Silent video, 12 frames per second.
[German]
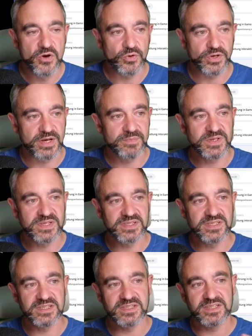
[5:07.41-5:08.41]
Und da bietet
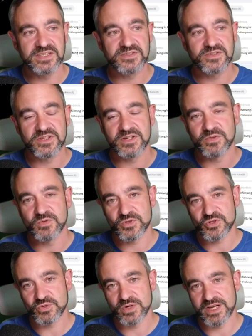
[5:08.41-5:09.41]
die Internationale
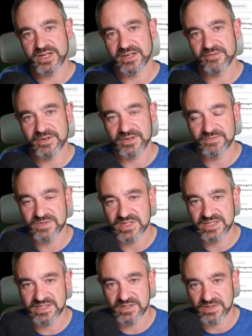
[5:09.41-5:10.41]
Hochschule halt einfach ein sehr, sehr,